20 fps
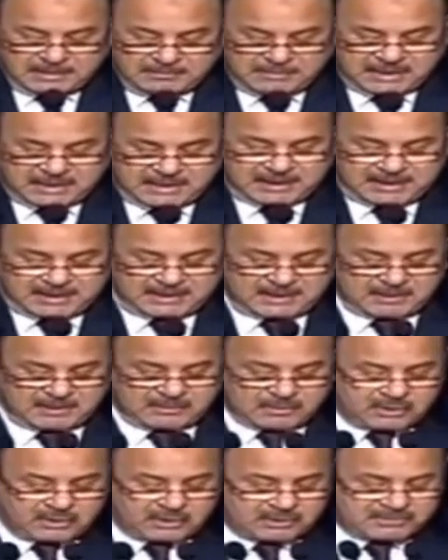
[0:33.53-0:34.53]
بل
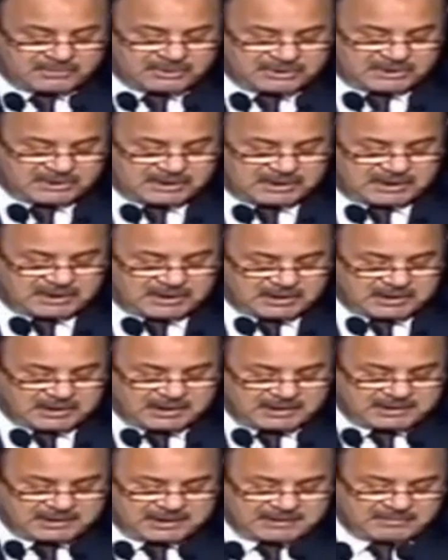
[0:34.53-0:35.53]
لدى كل
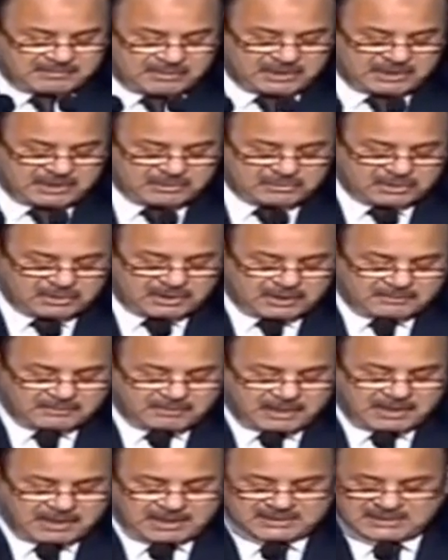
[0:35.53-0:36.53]
مصري ينتمي
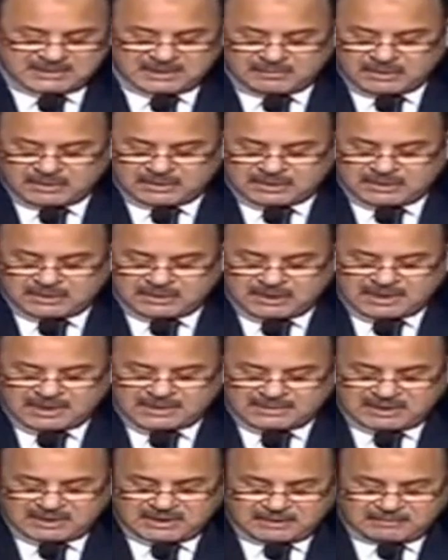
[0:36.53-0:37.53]
لتراب هذا الوطن
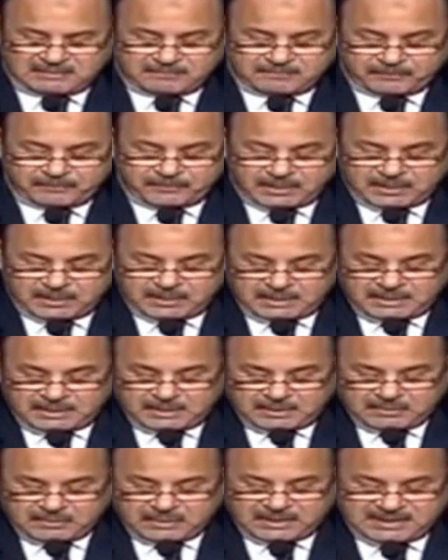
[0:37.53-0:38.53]
العظيم
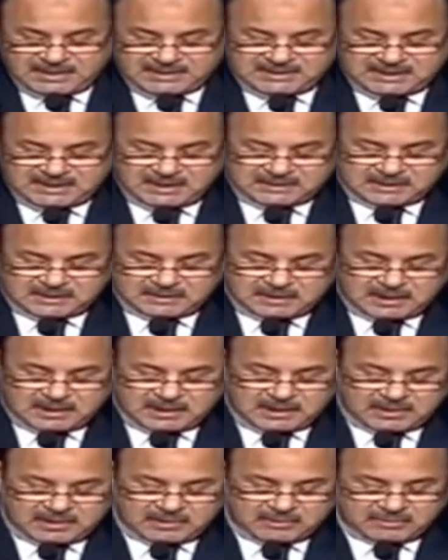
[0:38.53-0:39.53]
والذي
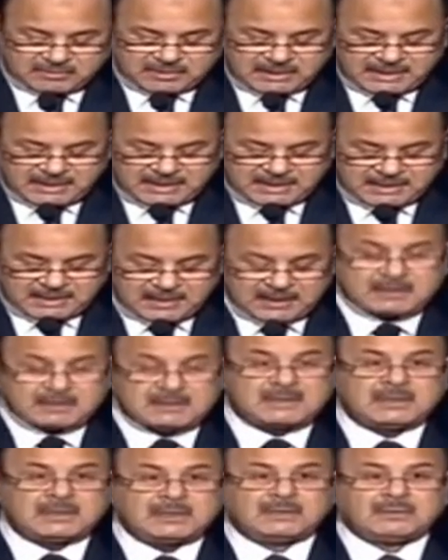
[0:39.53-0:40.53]
يتضاءل من
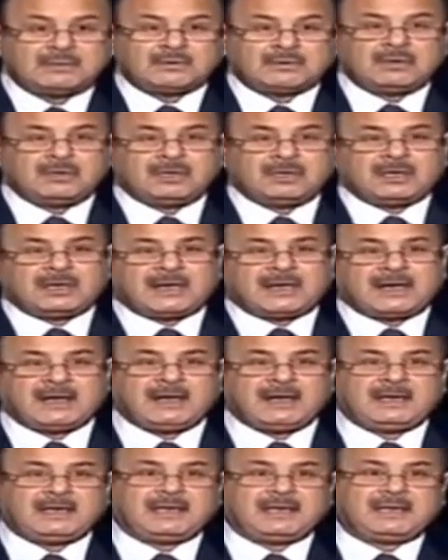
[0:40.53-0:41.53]
أجله كل
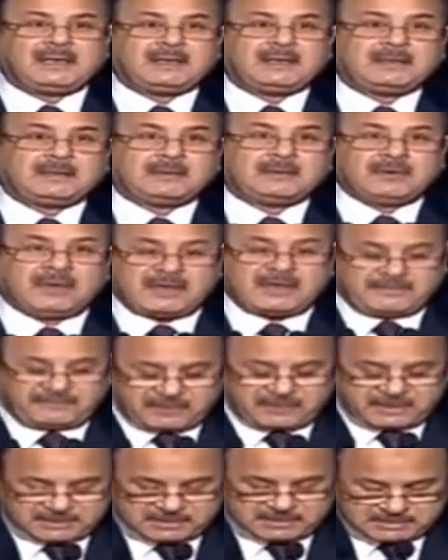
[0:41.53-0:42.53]
الغالي
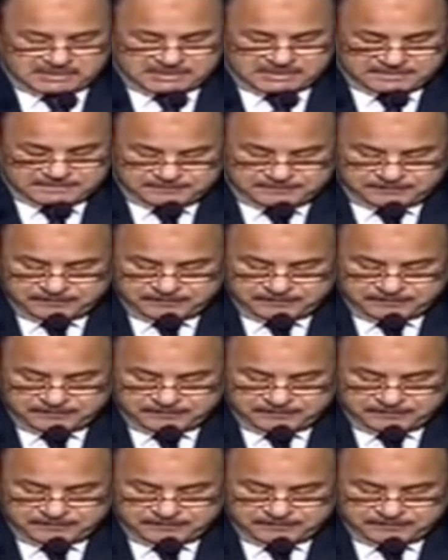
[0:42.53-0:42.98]
والنفيس